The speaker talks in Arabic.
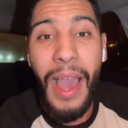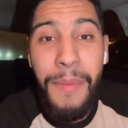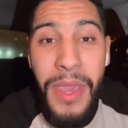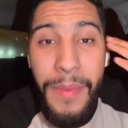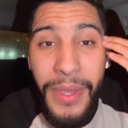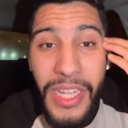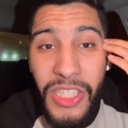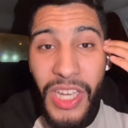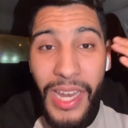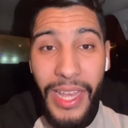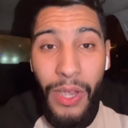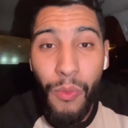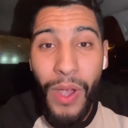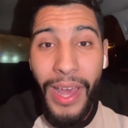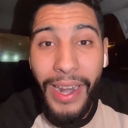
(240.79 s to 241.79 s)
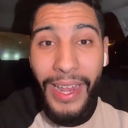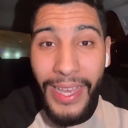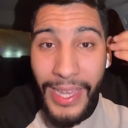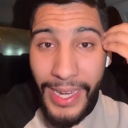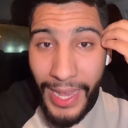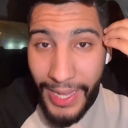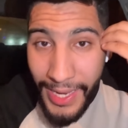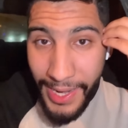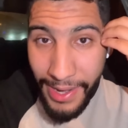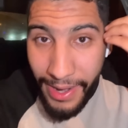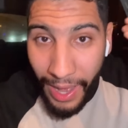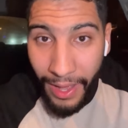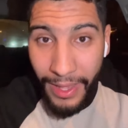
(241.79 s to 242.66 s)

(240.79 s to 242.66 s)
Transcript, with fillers: ام يمكنش الاخوان راه كاينه ان